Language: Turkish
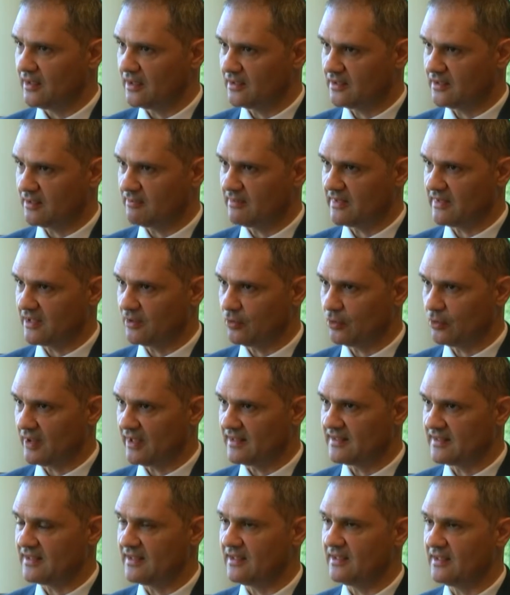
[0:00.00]
yatırımları evet.
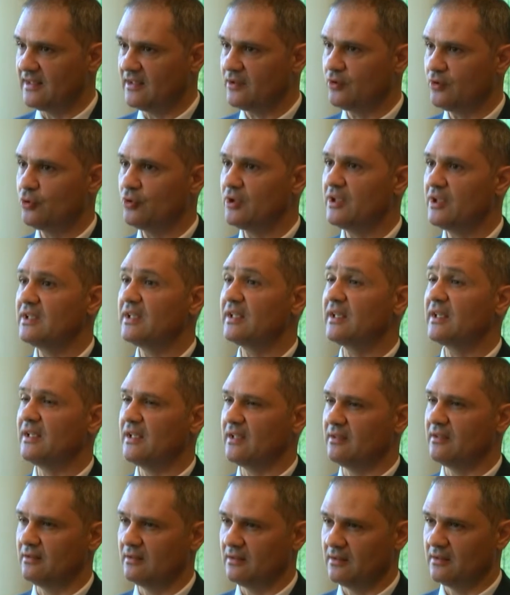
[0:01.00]
dolayısıyla Türkiye'den
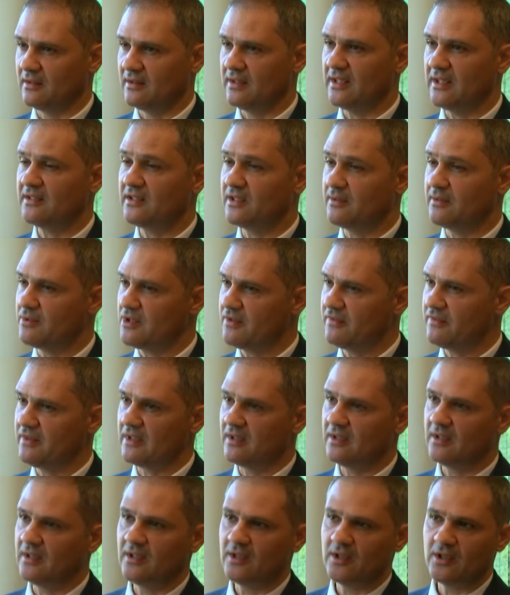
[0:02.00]
gelen yatırımcı
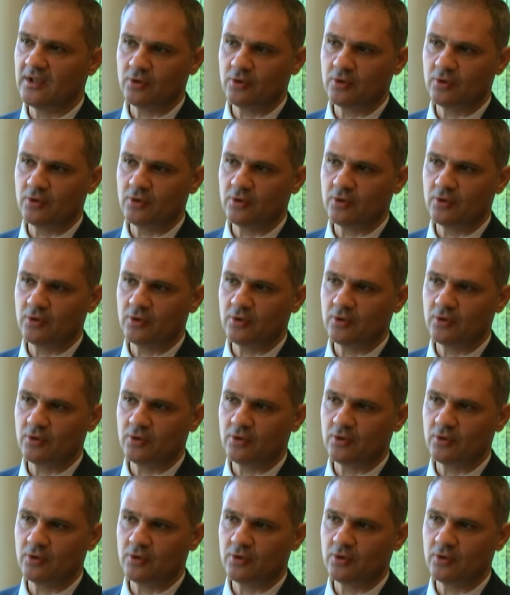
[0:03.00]
ve